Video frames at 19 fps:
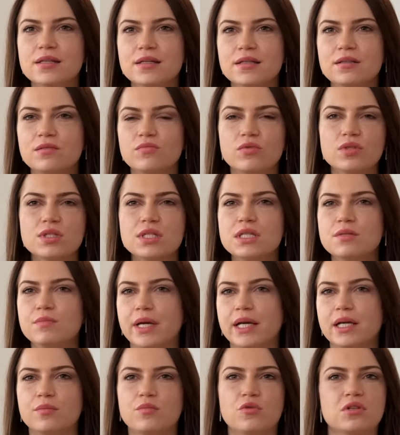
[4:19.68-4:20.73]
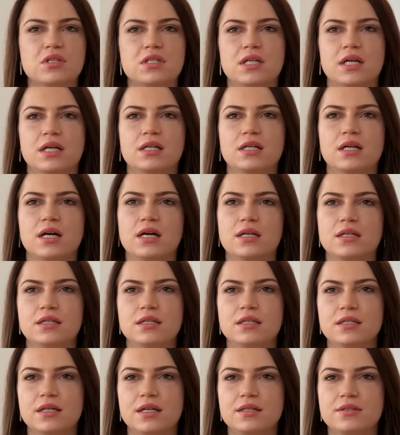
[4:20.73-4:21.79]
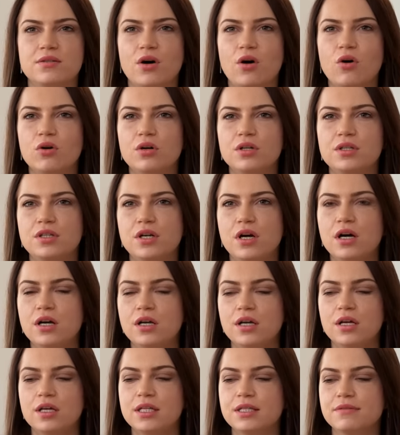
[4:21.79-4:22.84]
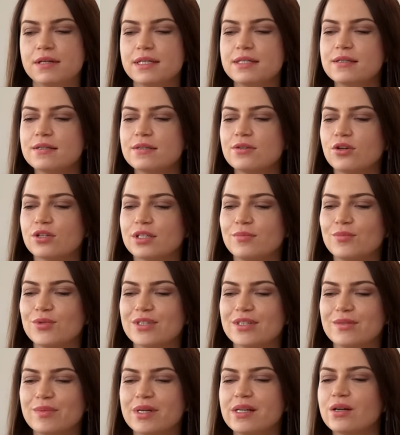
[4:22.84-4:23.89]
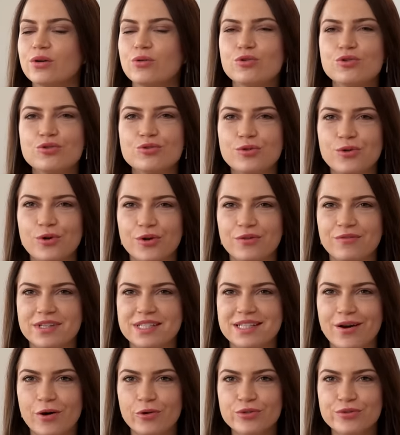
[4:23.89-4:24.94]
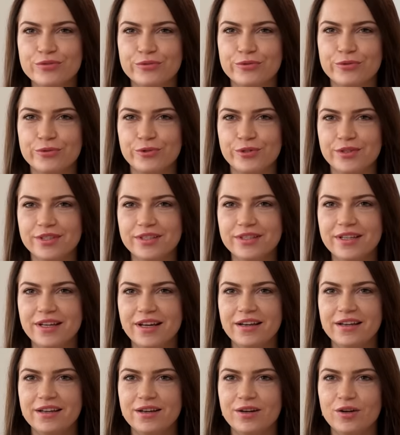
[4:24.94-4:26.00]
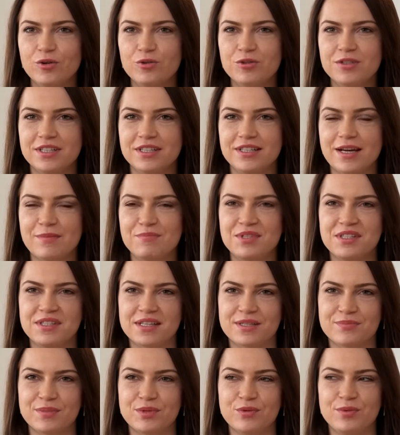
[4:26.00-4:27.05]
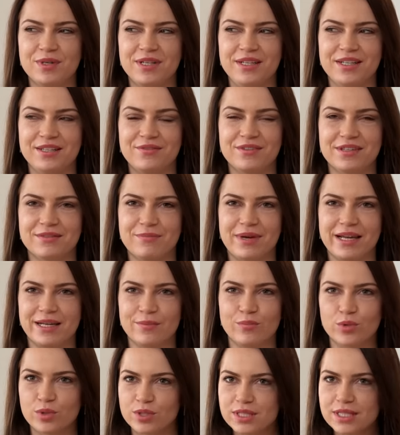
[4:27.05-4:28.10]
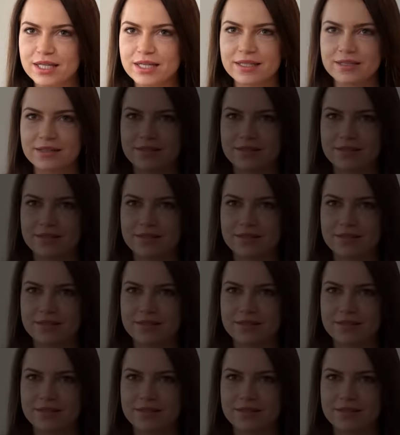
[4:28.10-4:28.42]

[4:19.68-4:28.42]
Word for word: Kind wusste ich meinen Geburtstag gar nicht. Also auch in der, ich weiß es noch, da musste ich mal in der Grundschule irgendwas ausfüllen und dann habe ich erst mal überlegt, wann mein Geburtstag